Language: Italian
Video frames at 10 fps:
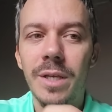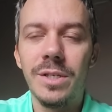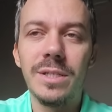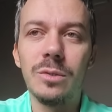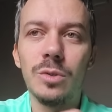
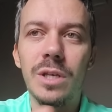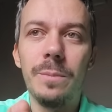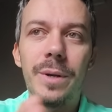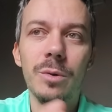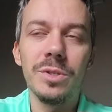c'è stato
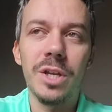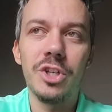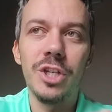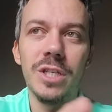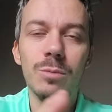sempre
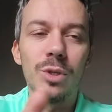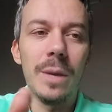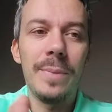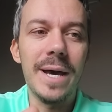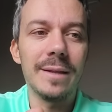ostracismo
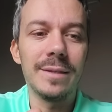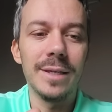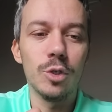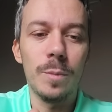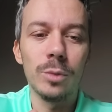da
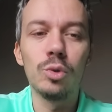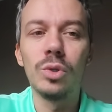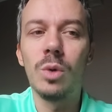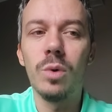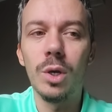parte soprattutto
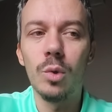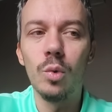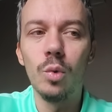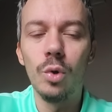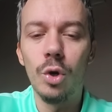di
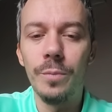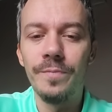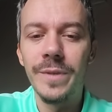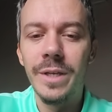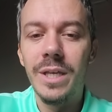qualcuno,
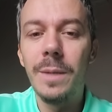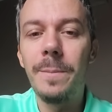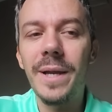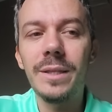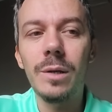in
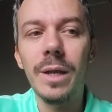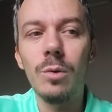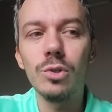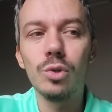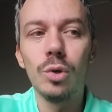particolare
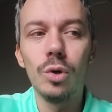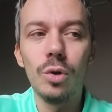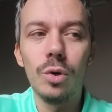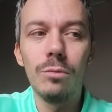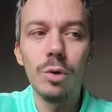
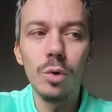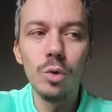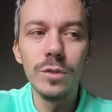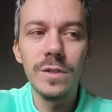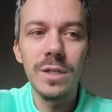questo
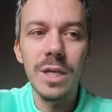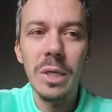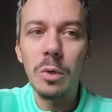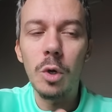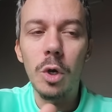Monguzzi che
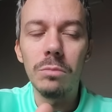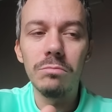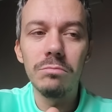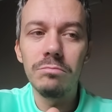non, ho,